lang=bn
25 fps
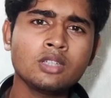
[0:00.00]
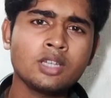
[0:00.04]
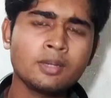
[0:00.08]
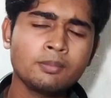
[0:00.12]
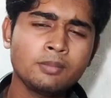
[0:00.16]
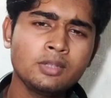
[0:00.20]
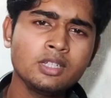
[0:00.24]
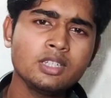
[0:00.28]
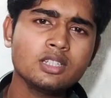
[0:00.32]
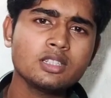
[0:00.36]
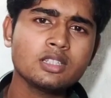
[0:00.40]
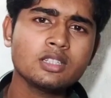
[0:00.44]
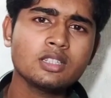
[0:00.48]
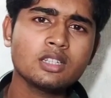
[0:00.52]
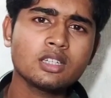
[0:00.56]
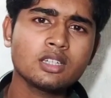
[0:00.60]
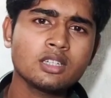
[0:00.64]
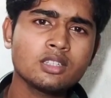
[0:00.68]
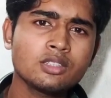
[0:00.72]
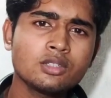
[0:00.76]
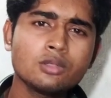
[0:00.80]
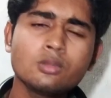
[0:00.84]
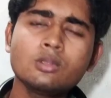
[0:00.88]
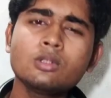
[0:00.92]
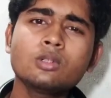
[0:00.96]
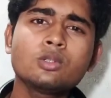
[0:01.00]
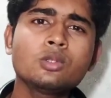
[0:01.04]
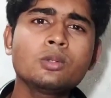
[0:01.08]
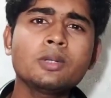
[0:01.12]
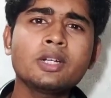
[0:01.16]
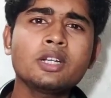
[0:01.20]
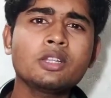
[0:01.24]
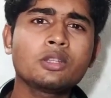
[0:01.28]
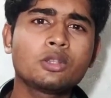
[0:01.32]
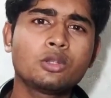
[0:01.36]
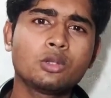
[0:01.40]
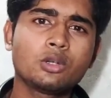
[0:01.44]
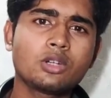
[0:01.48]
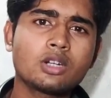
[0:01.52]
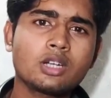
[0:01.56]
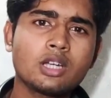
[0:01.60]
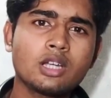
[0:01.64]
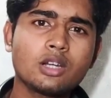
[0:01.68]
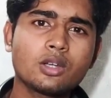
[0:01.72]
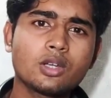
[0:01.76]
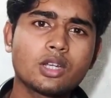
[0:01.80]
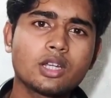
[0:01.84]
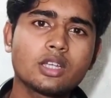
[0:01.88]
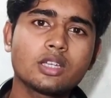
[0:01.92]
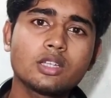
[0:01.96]
অ্যাপ্লিকেশন থাকে যেগুলো খুব একটা
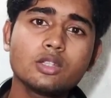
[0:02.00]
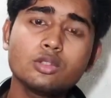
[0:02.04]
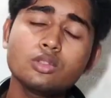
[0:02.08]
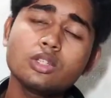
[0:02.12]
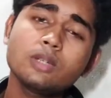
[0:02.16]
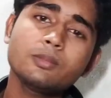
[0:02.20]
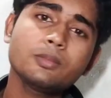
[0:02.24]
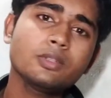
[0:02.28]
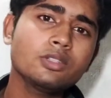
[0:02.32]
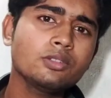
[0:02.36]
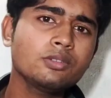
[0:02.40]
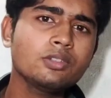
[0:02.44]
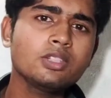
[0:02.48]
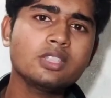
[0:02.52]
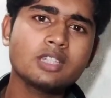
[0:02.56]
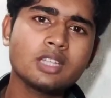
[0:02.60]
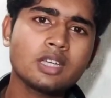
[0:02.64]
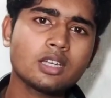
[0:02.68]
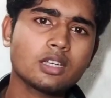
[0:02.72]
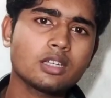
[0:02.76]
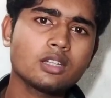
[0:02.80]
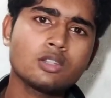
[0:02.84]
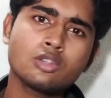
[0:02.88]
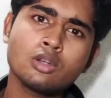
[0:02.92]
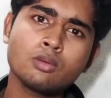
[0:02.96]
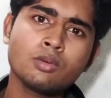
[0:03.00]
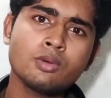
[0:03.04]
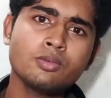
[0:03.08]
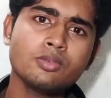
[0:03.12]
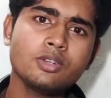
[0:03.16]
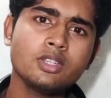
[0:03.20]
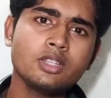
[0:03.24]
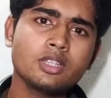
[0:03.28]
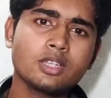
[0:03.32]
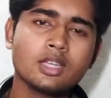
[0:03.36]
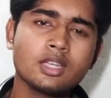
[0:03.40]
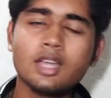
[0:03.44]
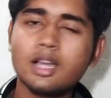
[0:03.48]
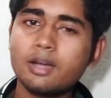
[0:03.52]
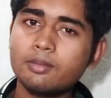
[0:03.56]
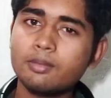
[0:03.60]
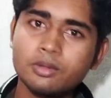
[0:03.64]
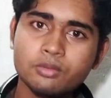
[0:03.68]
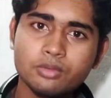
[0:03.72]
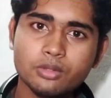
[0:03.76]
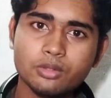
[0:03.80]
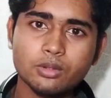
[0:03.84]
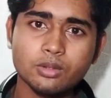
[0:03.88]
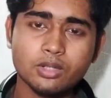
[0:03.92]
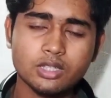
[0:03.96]
দরকার হয় না কিন্তু আপনাদের ফোনে থাকে এটা সবার ফোনেই থাকে
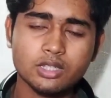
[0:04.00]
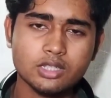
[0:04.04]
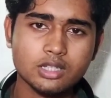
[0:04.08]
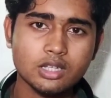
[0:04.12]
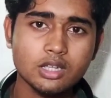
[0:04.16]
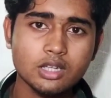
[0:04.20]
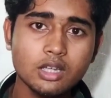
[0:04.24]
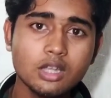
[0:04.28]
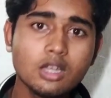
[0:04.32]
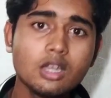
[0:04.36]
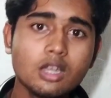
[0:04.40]
আমার ফোনও আছে